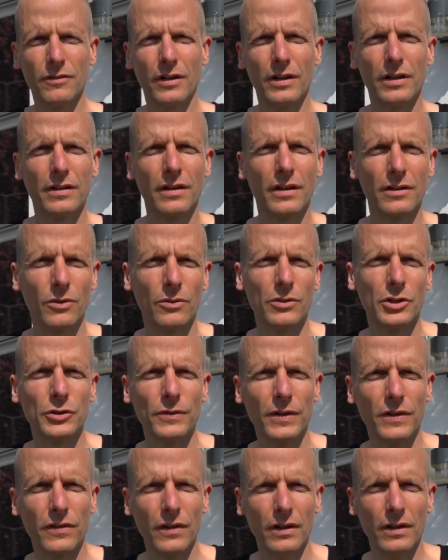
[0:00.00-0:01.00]
weil ich halt noch nicht
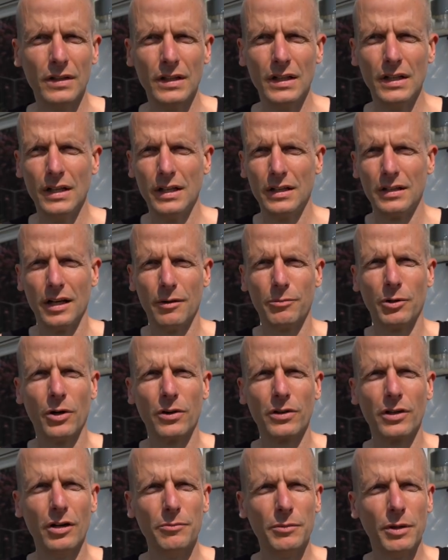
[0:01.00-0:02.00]
schwitze. Der
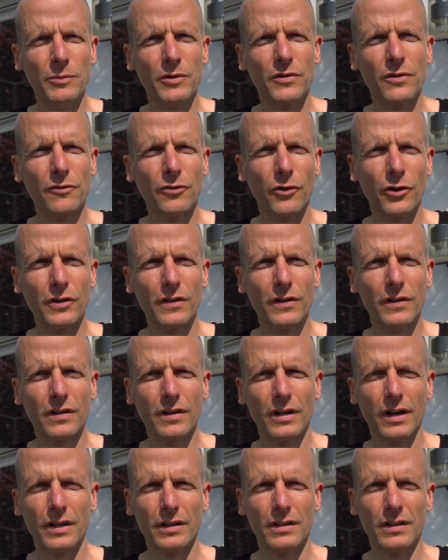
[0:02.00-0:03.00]
braucht ja immer ein bisschen
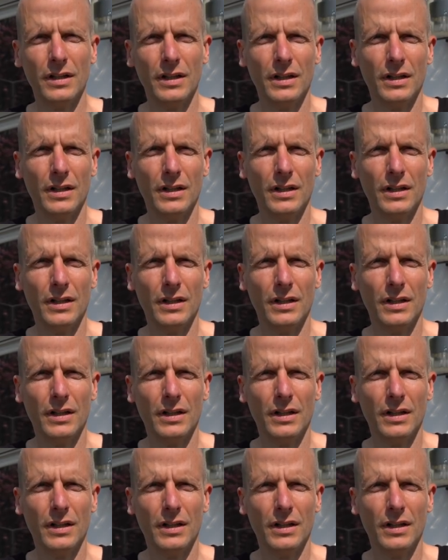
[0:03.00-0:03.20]
Feuchtigkeit.